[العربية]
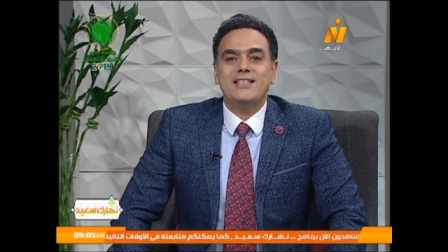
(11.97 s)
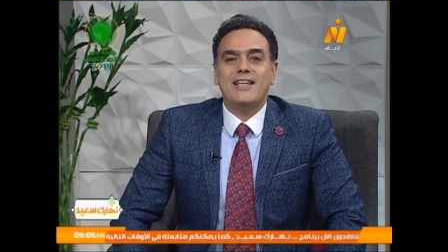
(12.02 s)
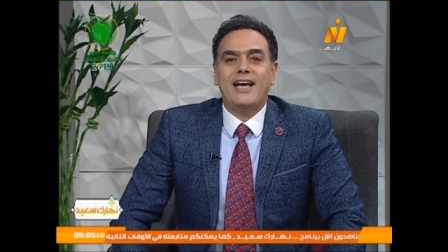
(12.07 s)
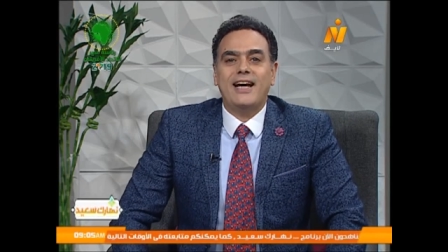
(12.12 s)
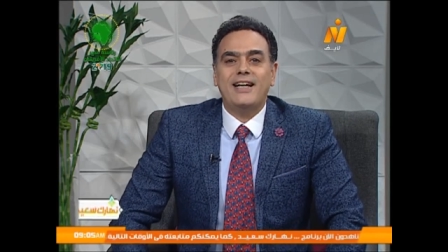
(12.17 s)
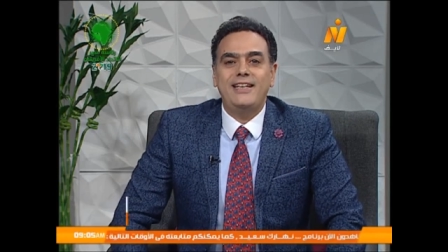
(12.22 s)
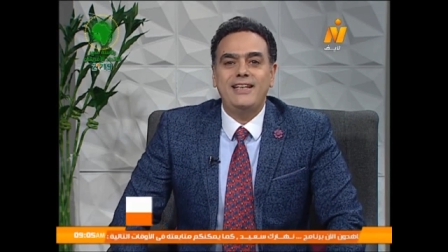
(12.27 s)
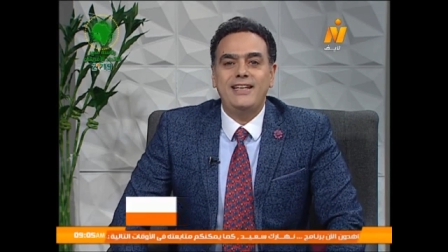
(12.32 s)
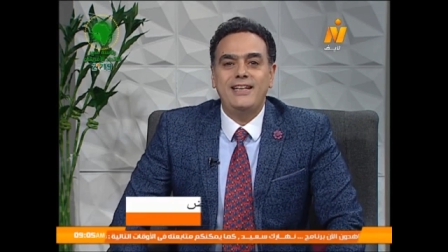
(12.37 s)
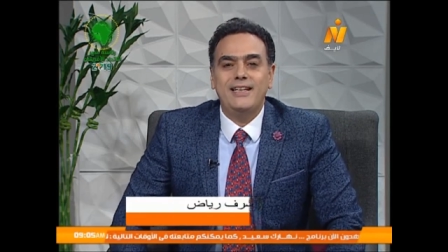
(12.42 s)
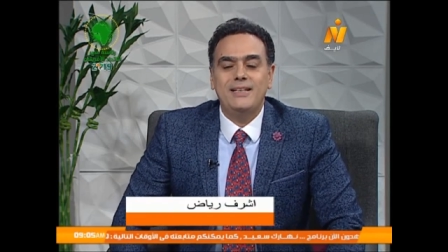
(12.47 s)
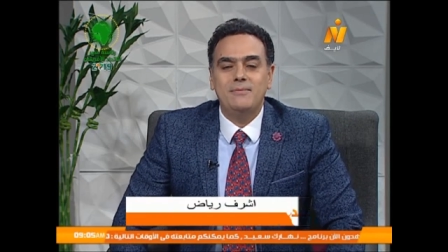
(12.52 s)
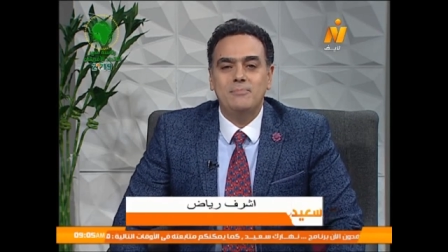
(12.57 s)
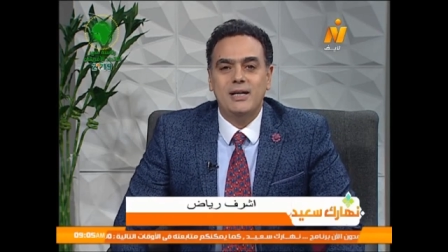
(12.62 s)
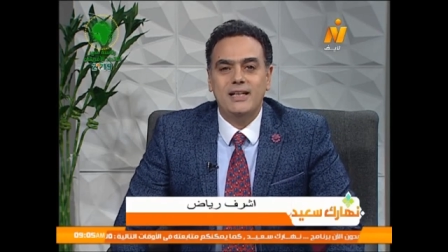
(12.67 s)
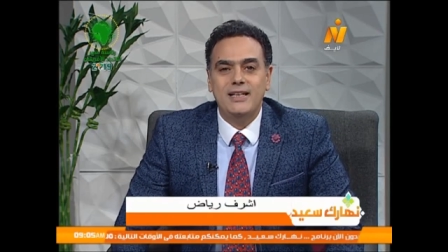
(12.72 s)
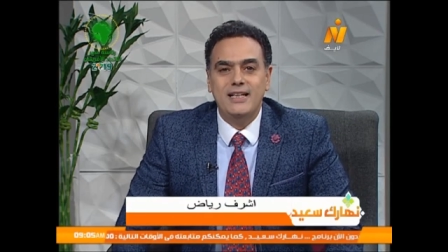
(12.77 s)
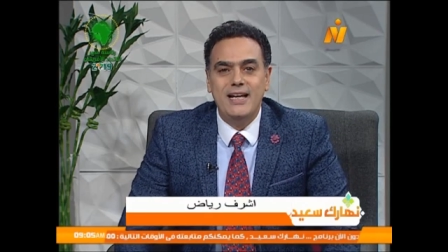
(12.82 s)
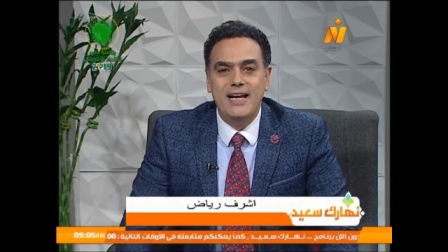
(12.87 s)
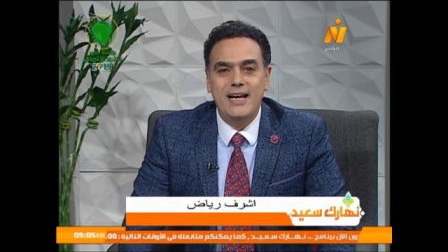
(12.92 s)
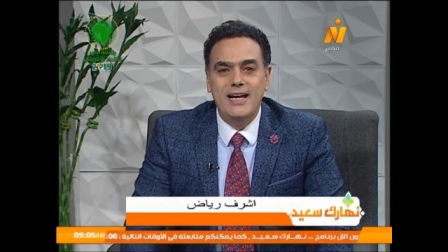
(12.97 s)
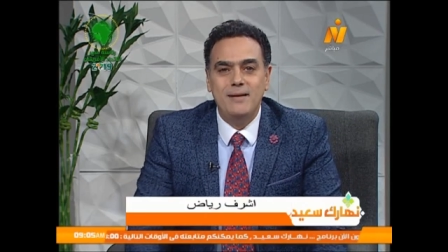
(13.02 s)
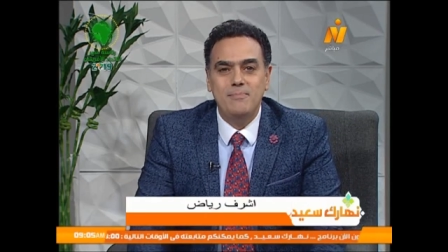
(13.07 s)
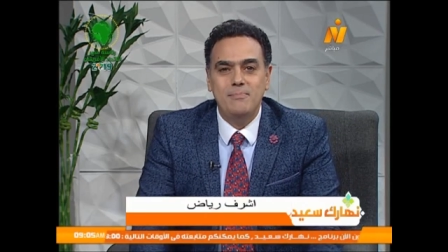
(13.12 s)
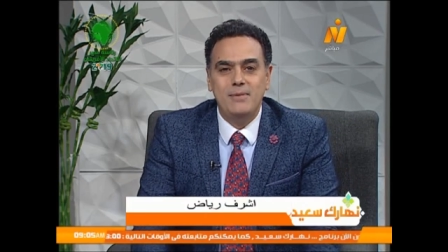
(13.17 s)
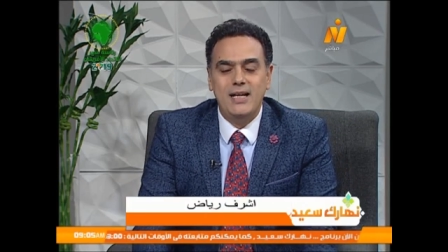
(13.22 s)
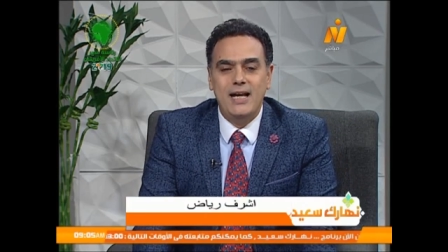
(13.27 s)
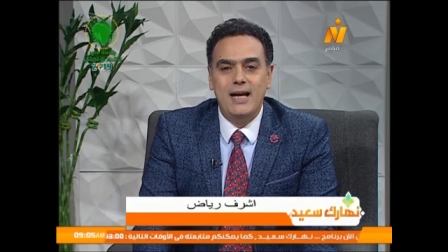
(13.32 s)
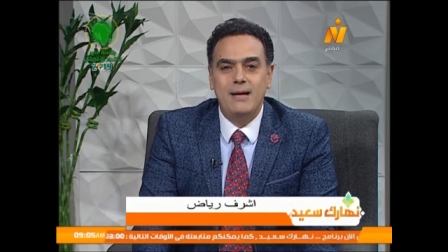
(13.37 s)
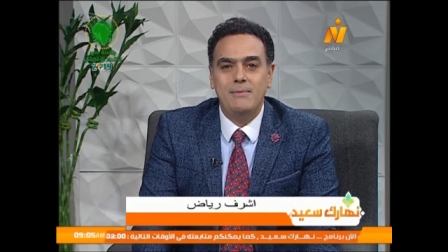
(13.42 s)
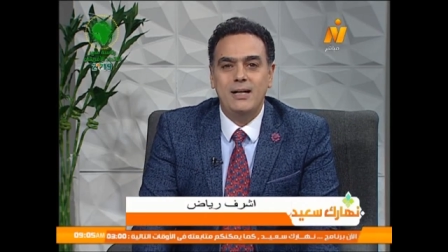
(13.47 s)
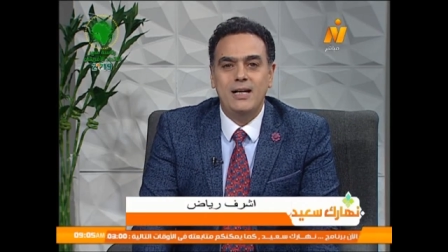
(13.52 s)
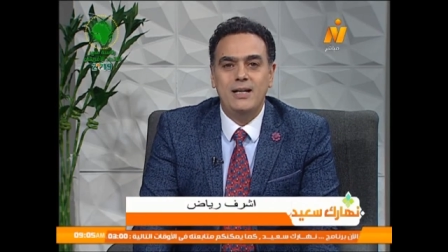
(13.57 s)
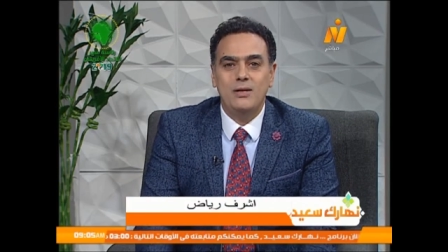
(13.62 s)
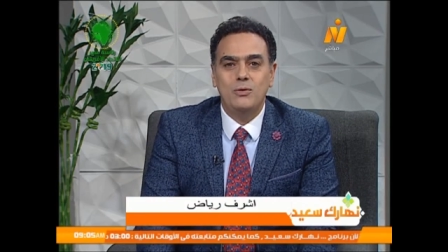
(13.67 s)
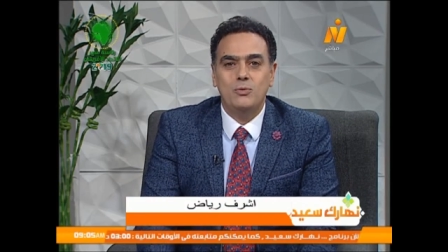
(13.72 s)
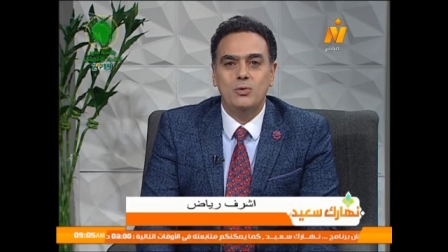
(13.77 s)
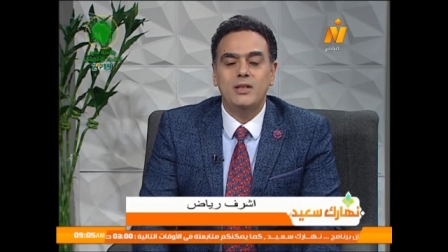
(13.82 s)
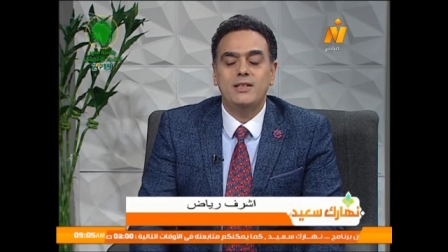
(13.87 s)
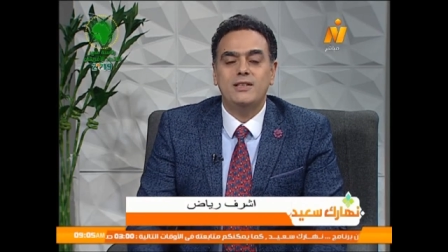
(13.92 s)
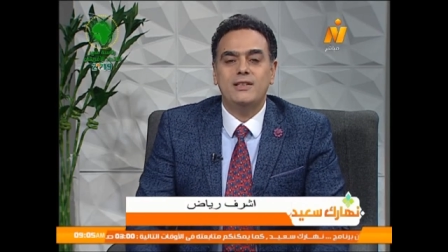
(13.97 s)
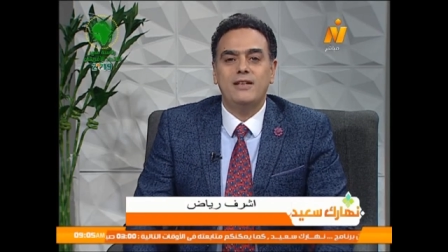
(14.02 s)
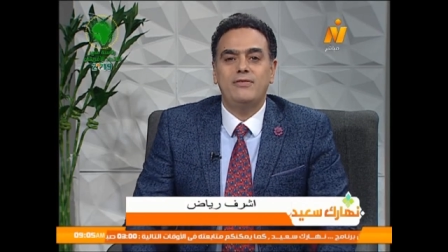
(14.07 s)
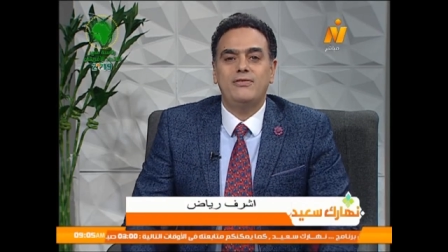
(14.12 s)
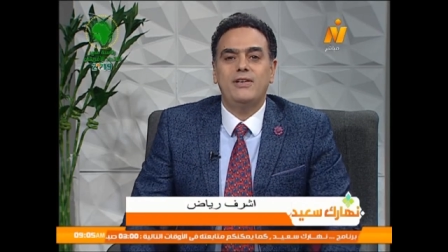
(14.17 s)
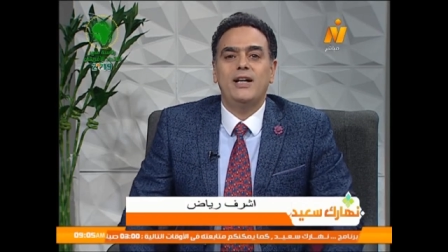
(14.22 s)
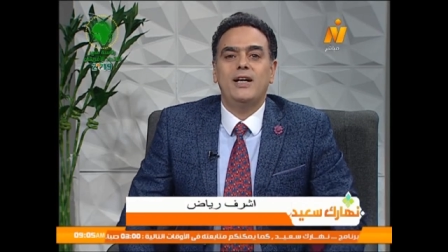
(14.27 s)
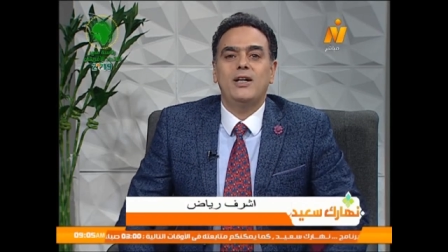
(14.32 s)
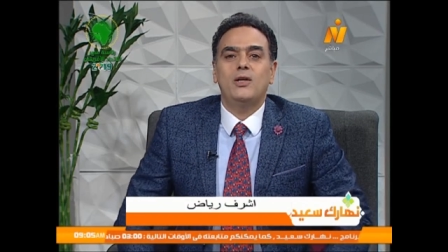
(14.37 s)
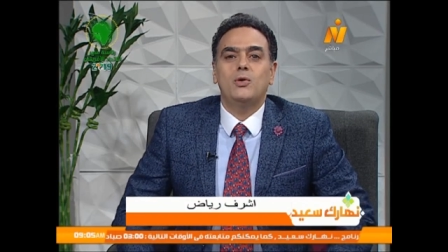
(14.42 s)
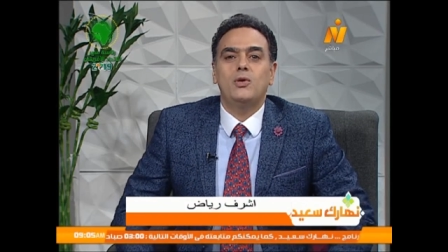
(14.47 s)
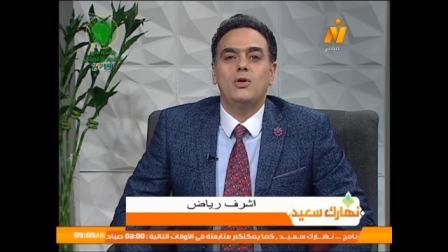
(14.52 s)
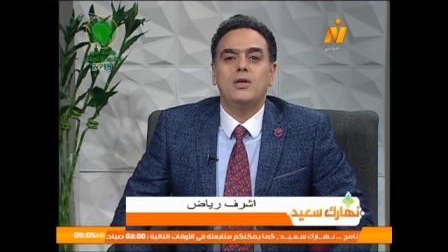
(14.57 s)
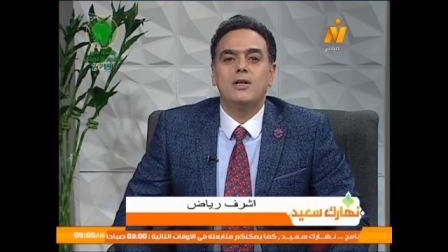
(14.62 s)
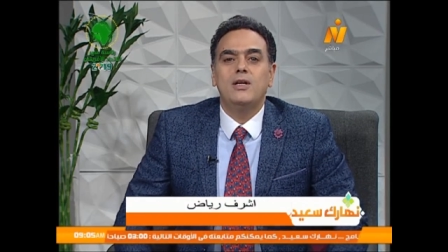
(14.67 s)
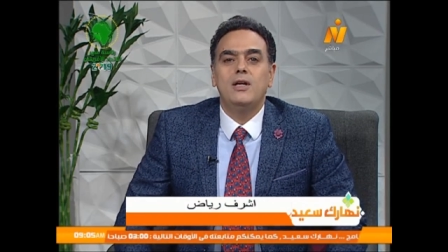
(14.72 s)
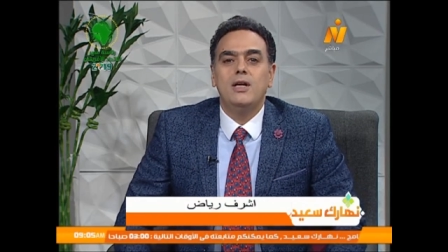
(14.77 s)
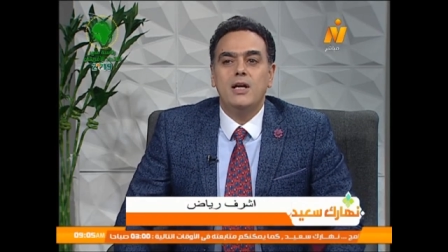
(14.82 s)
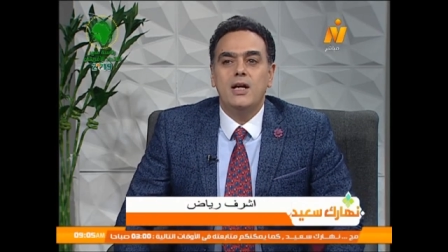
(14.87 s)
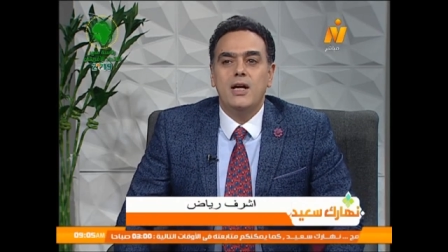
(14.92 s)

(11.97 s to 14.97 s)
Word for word: سعيد مليان بالأمل والتفاؤل